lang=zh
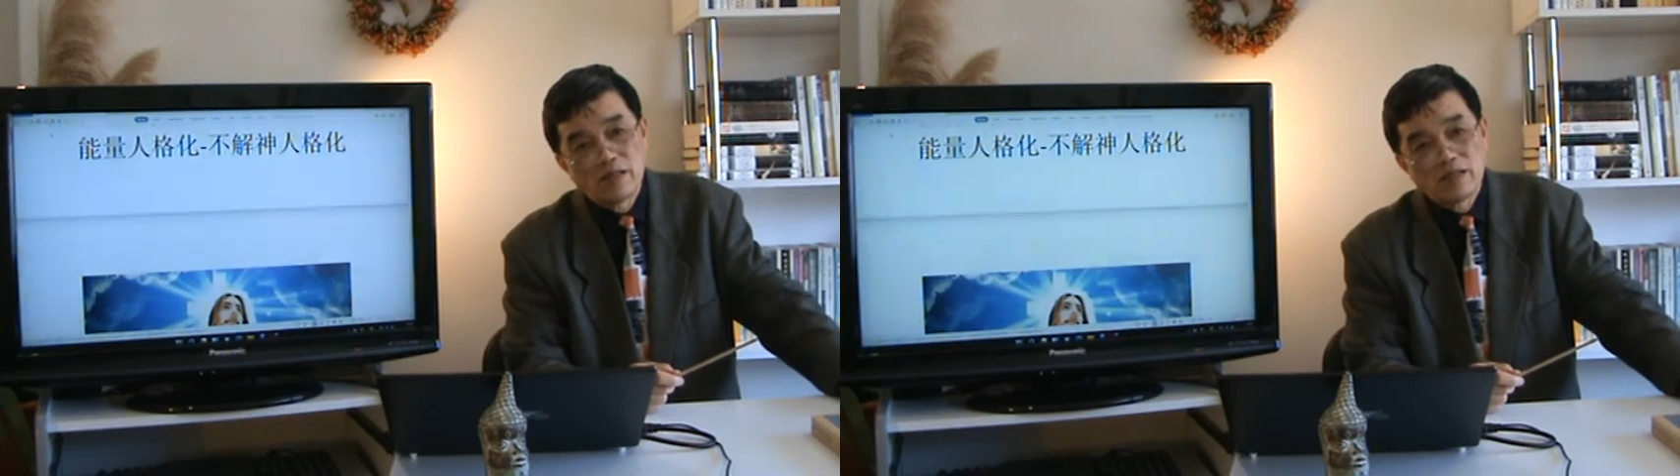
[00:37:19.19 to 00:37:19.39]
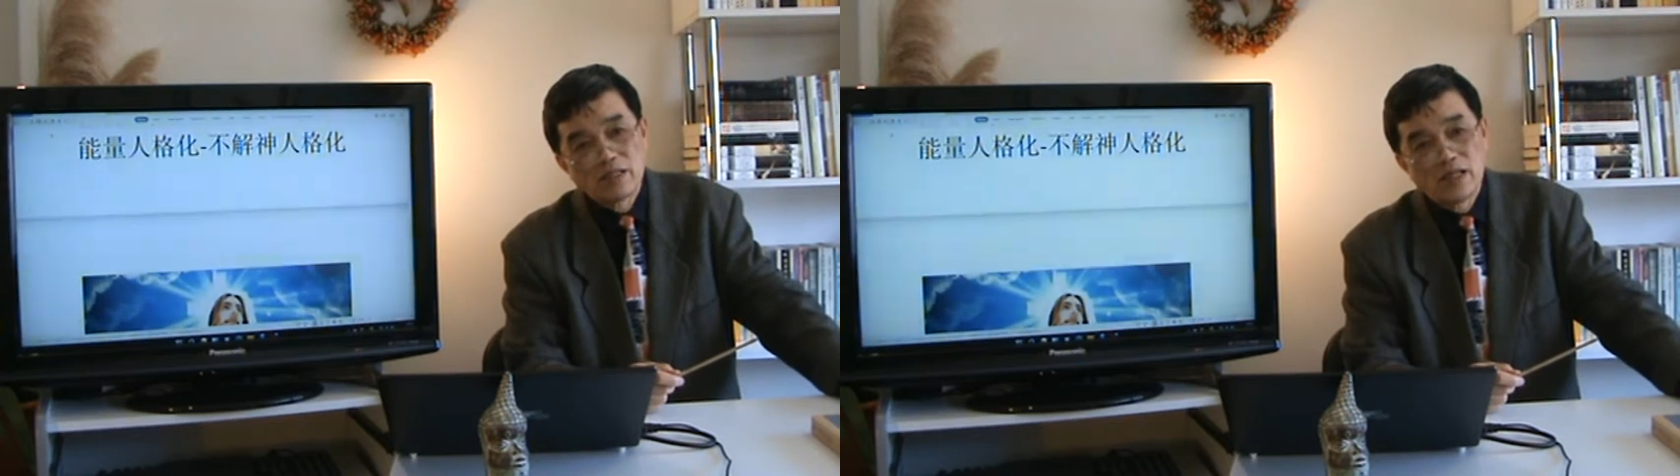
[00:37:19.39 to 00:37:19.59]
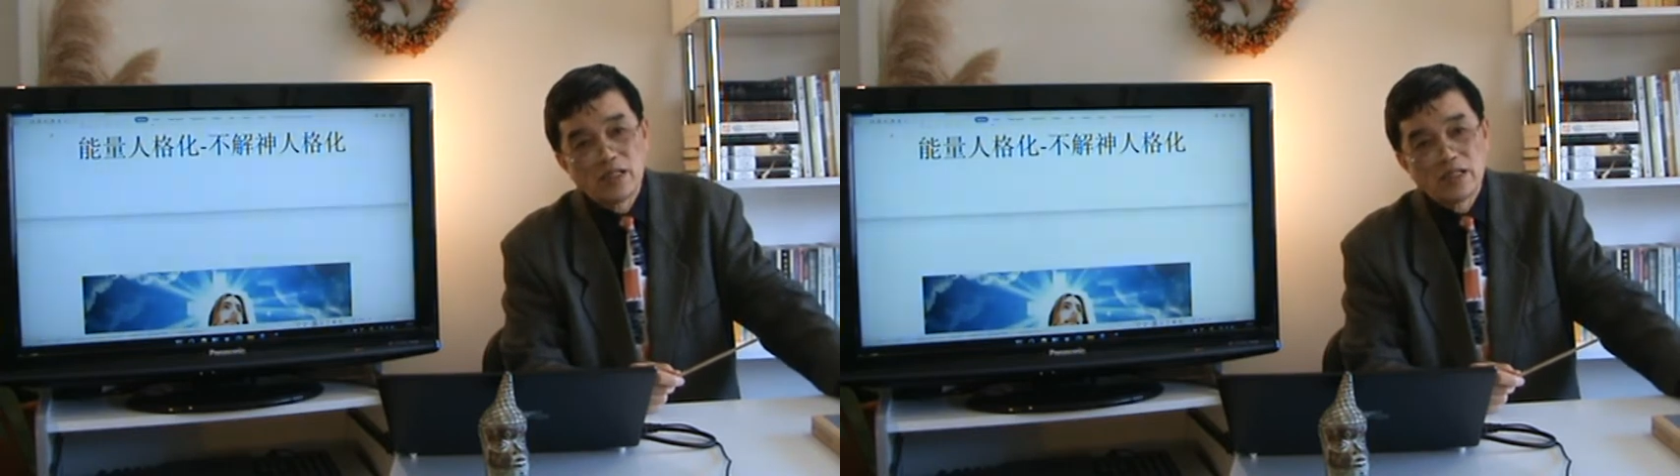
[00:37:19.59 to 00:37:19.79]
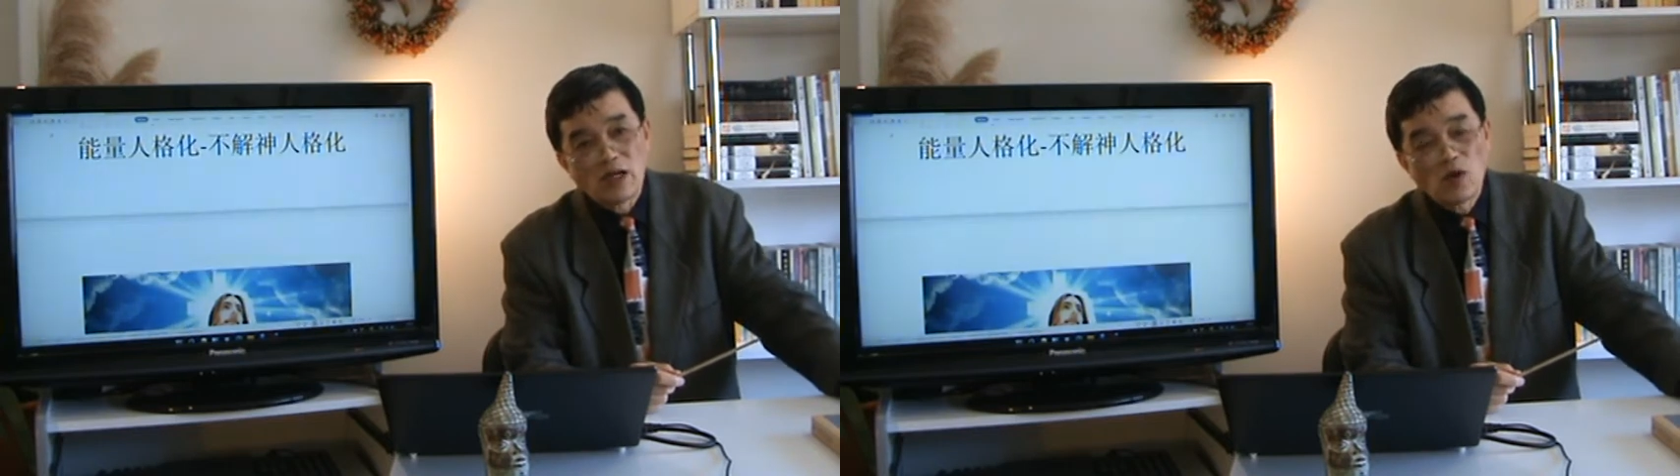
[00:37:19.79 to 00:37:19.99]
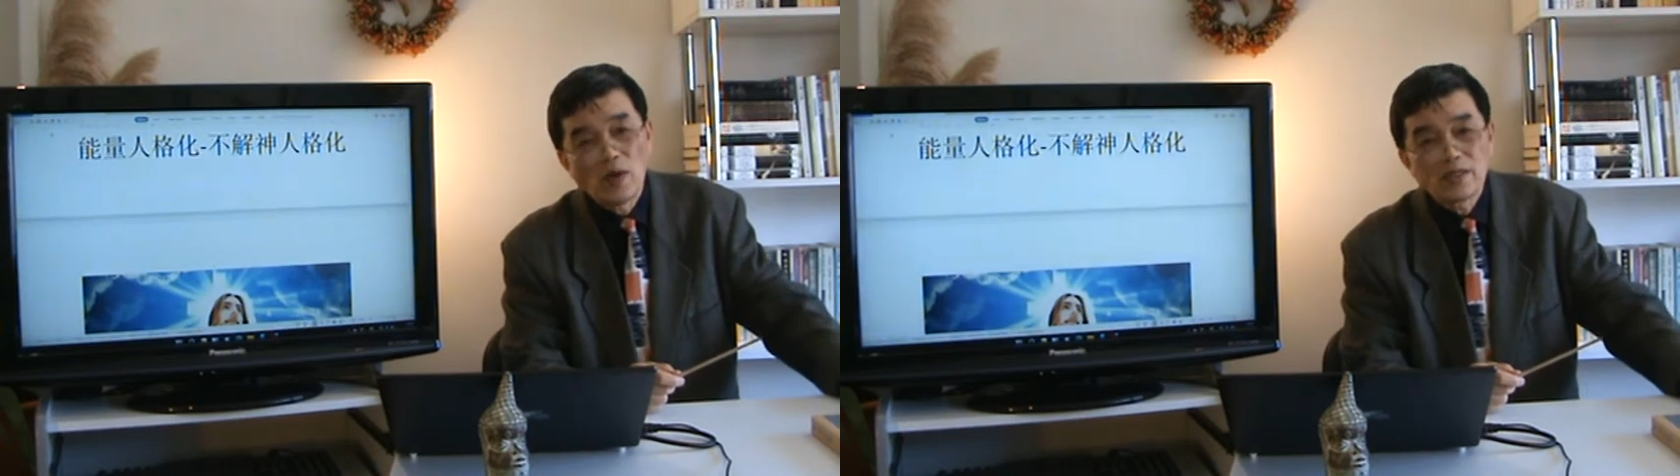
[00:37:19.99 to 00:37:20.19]
是
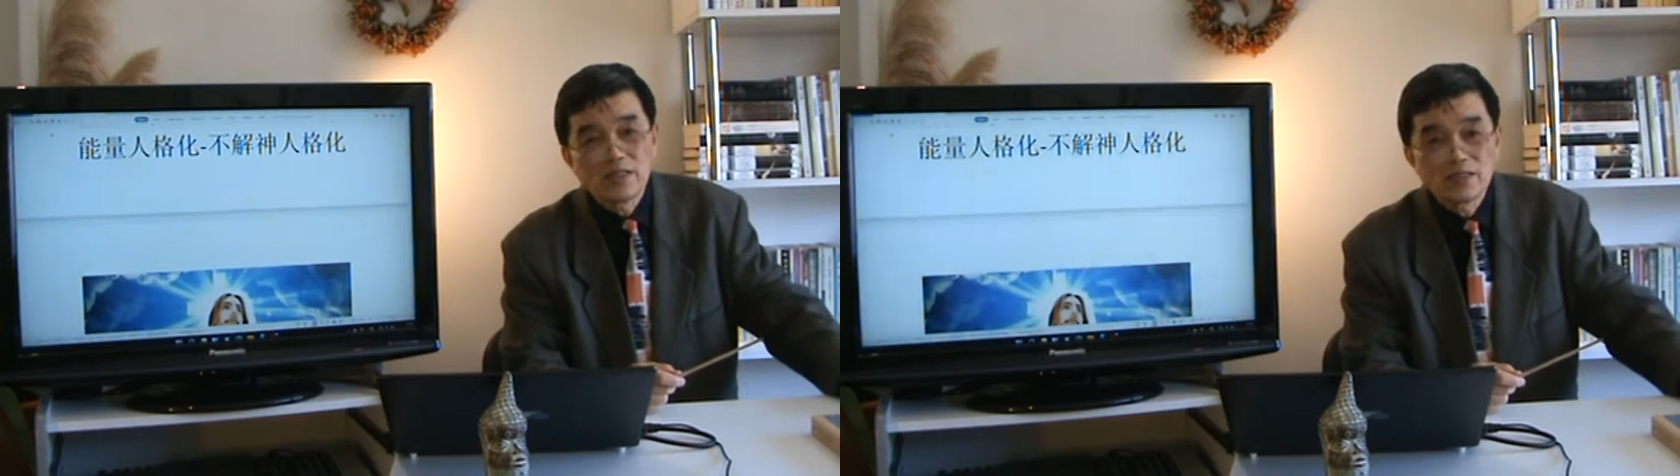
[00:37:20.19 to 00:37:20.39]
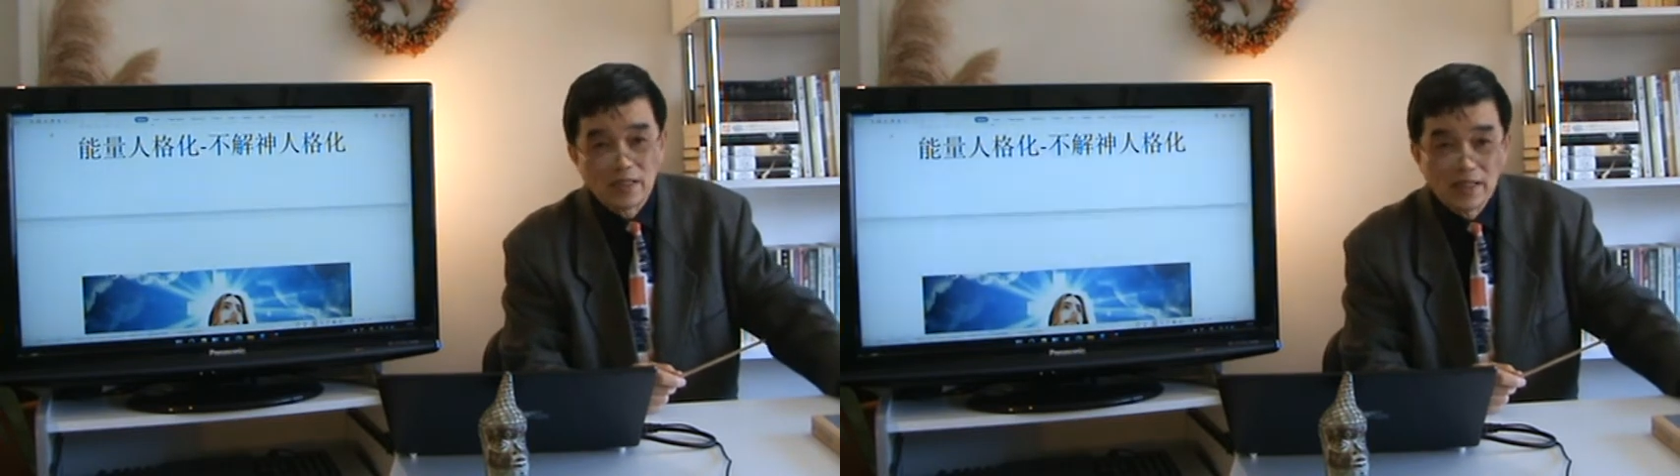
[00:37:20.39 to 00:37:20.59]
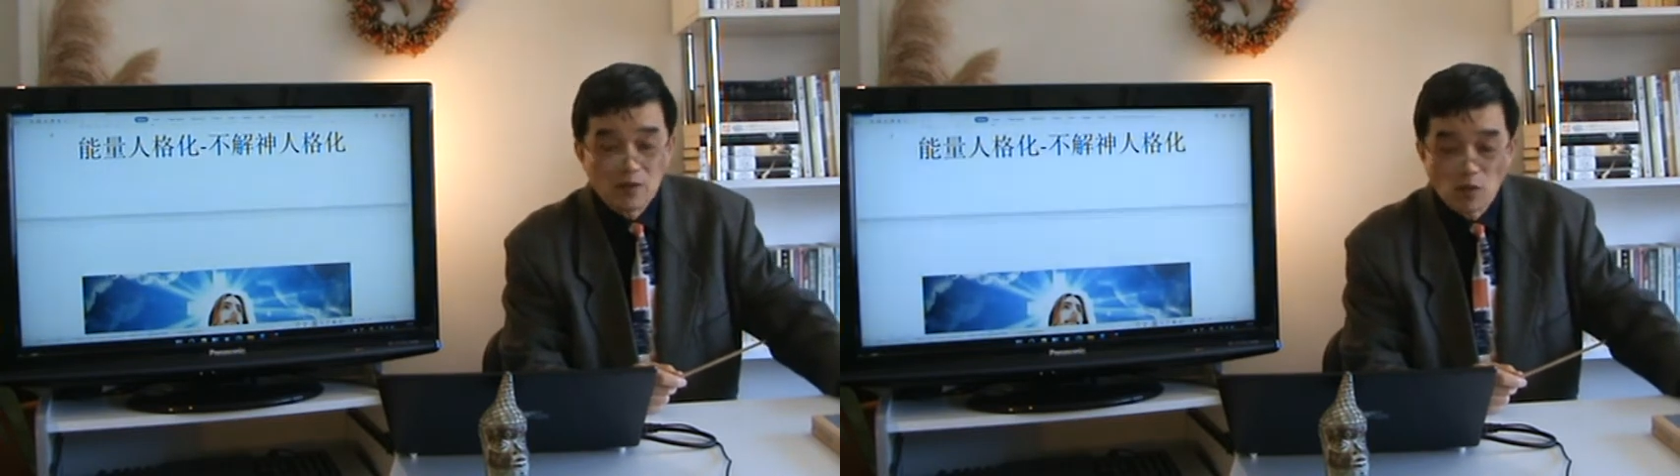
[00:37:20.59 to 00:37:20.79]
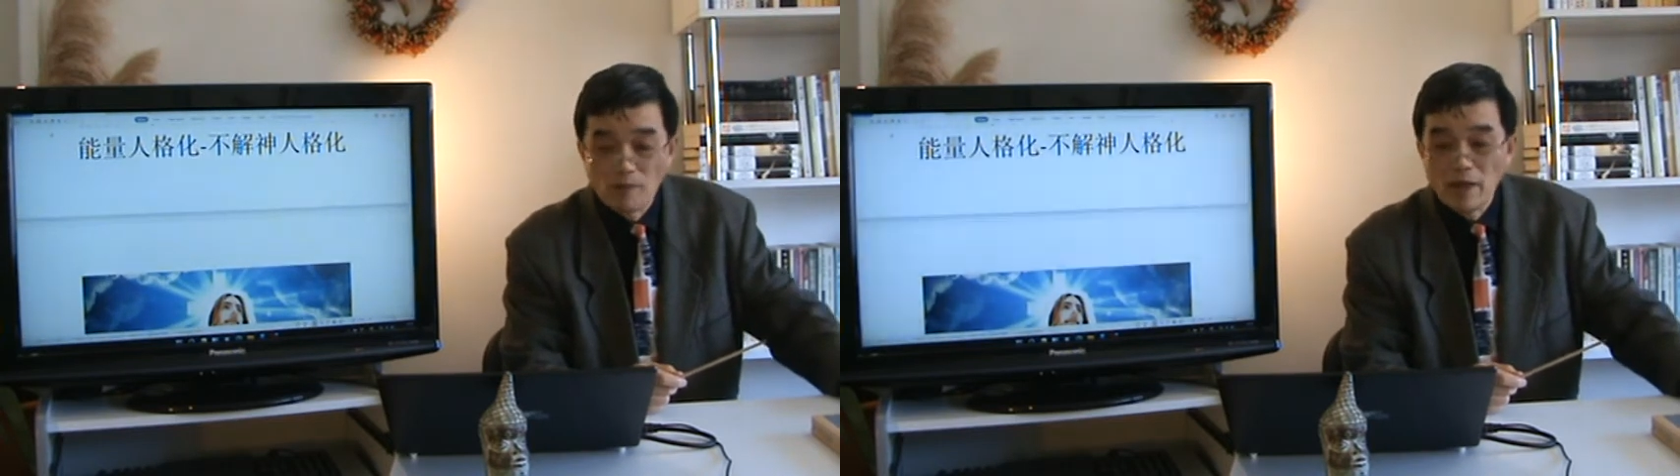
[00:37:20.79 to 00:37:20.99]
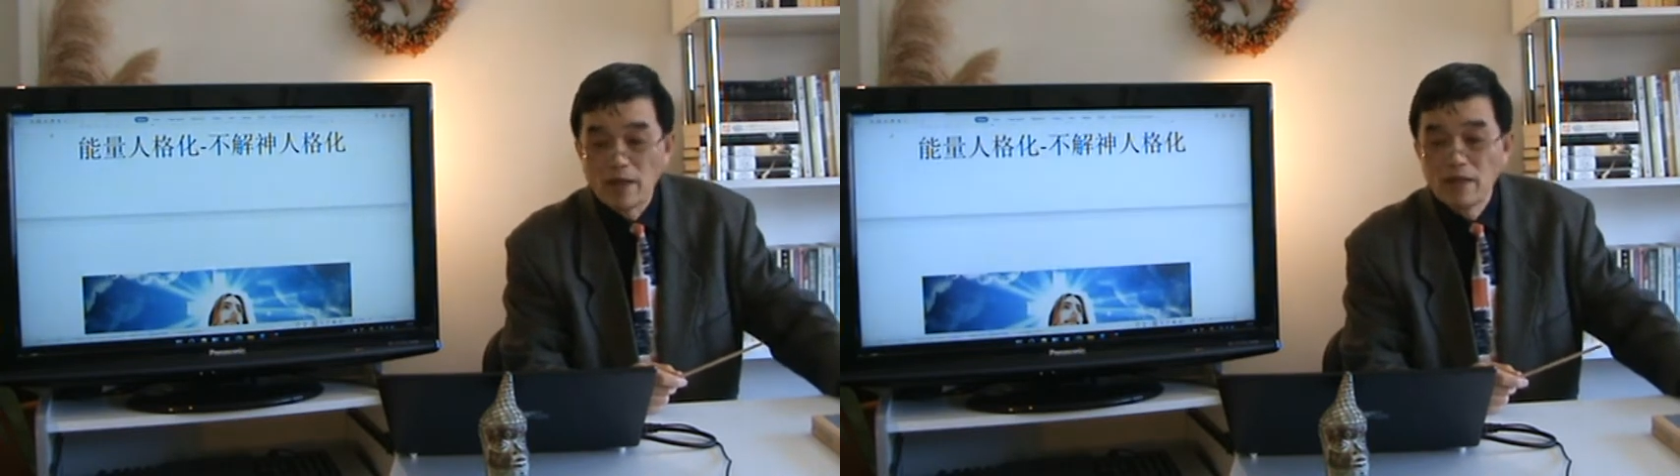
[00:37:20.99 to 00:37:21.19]
人格化成神来
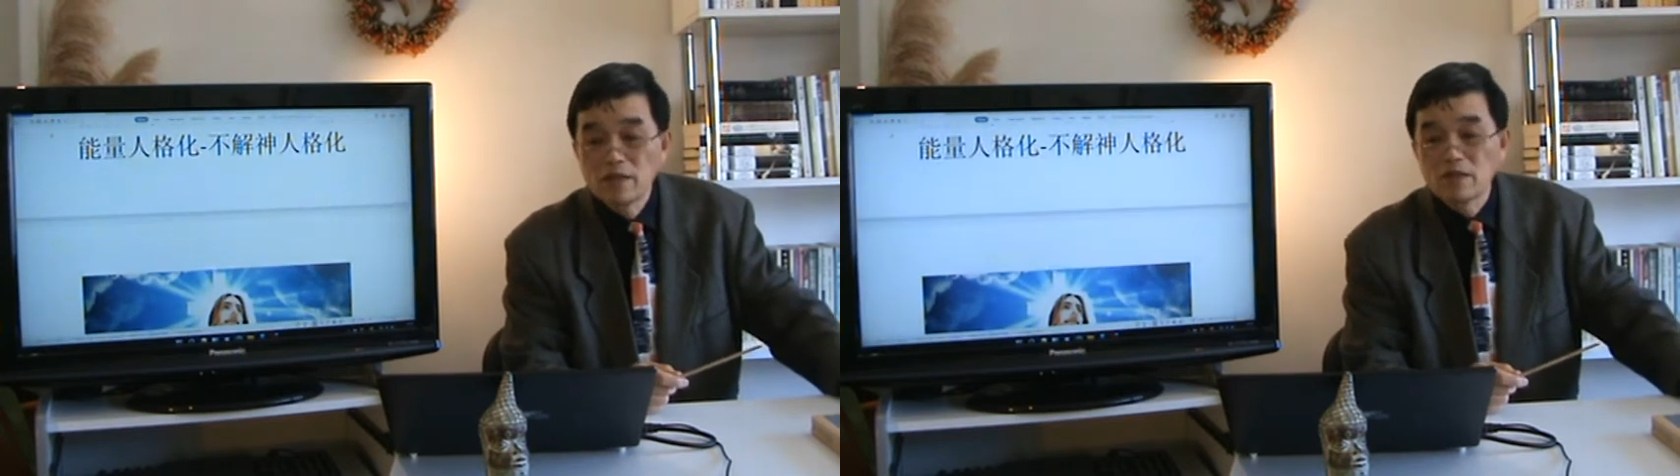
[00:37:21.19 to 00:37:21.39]
崇拜，